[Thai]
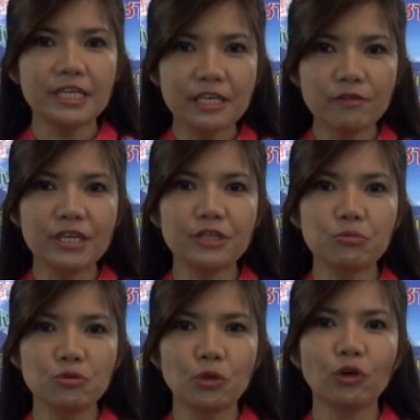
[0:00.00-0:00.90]
ทีวี
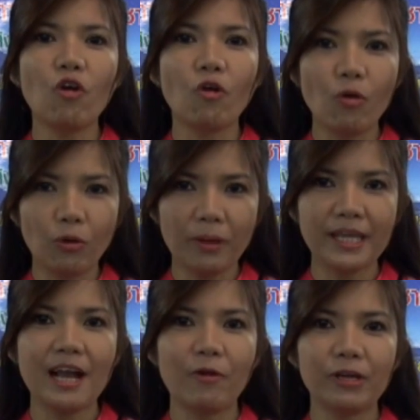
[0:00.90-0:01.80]
ชุมชนของคน
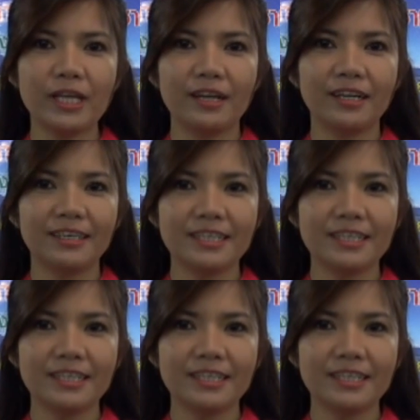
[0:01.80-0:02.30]
พะเยาเนี่ย